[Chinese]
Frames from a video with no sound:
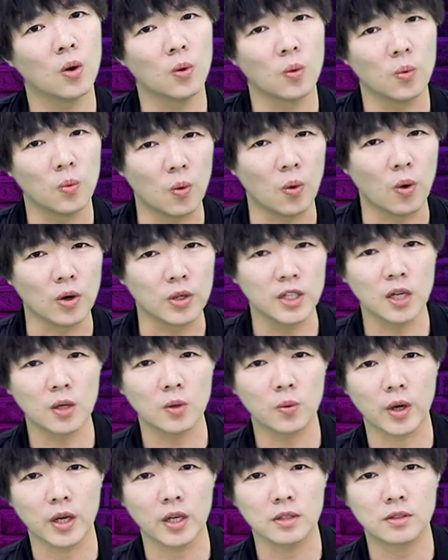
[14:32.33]
我
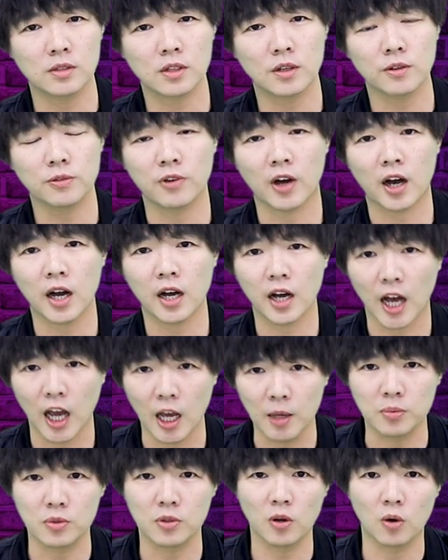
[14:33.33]
认为这个法案
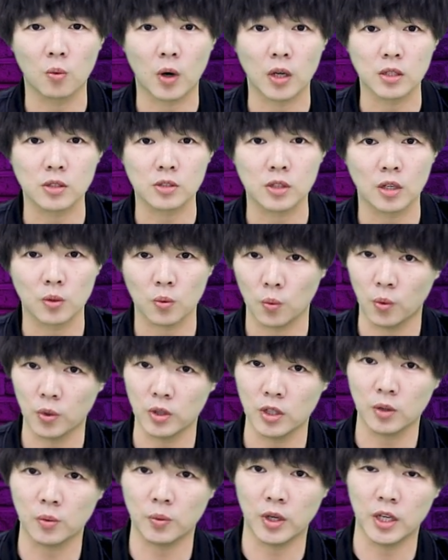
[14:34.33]
还不够完整，
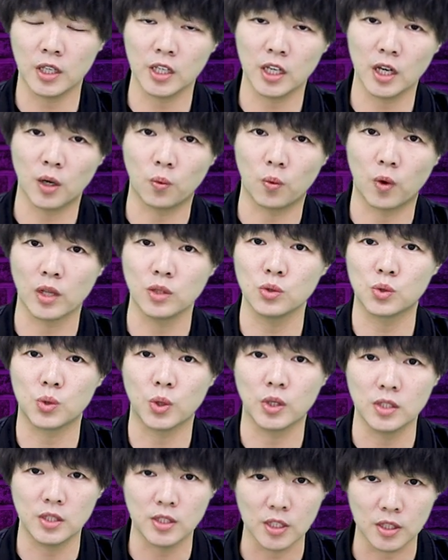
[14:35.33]
我认为应该完
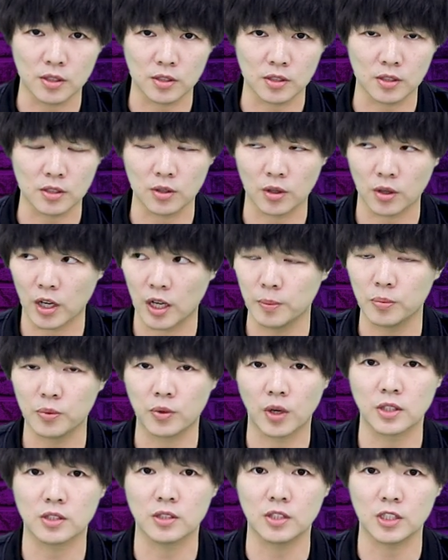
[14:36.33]
全禁止。OK，不
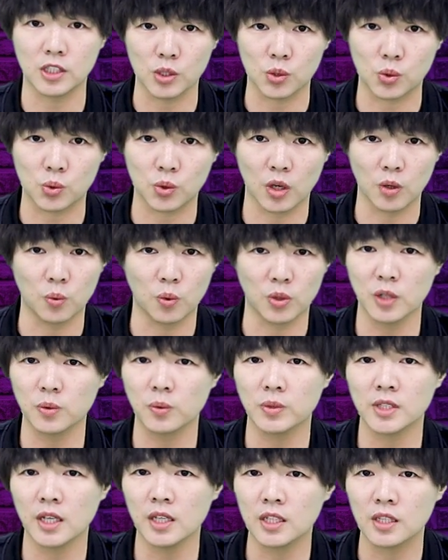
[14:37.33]
管是几岁，我认
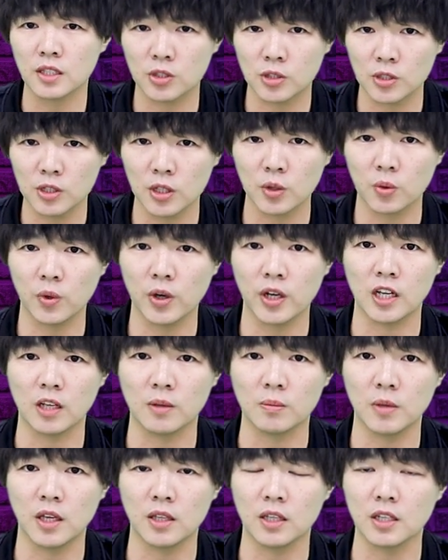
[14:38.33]
为在一个社会
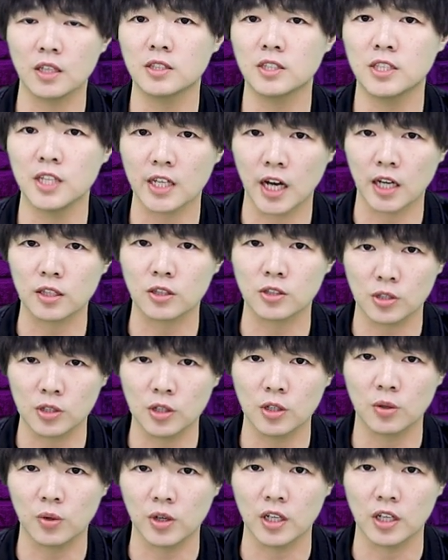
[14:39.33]
里面，一个健康的
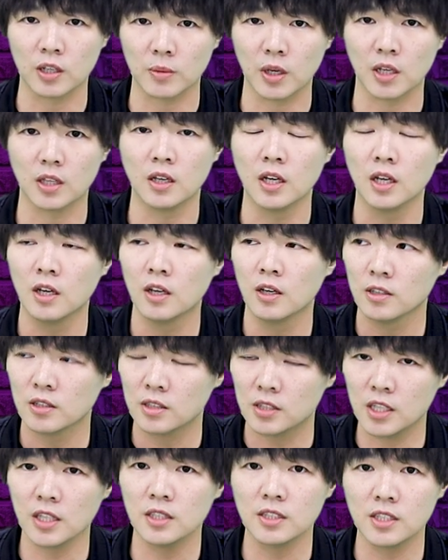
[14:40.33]
社会里面，
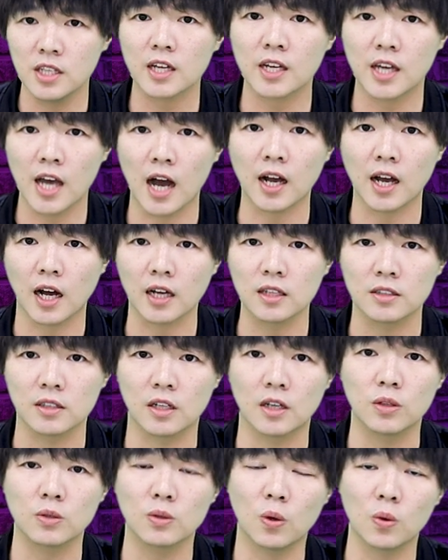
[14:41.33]
健健康康的
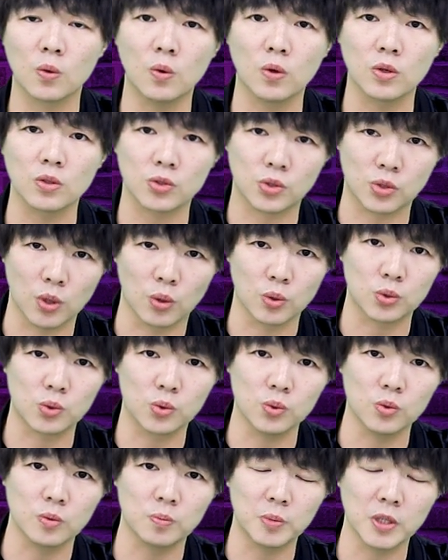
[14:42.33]
人透过手
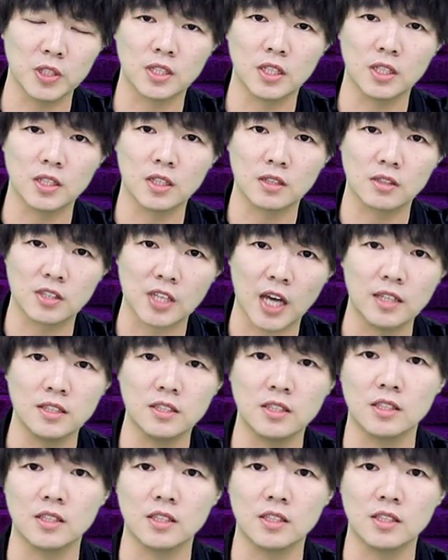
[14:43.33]
术变成一个残